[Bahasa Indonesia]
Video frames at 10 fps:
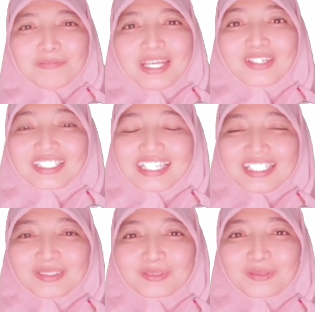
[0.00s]

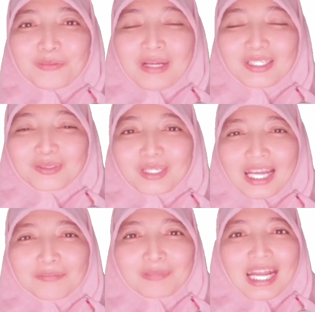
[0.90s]
Mayoritas suku
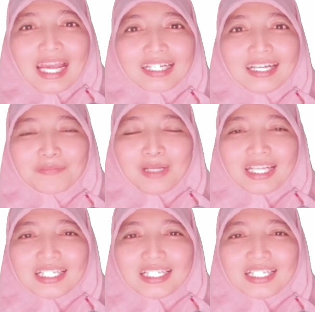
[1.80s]
Madura beragama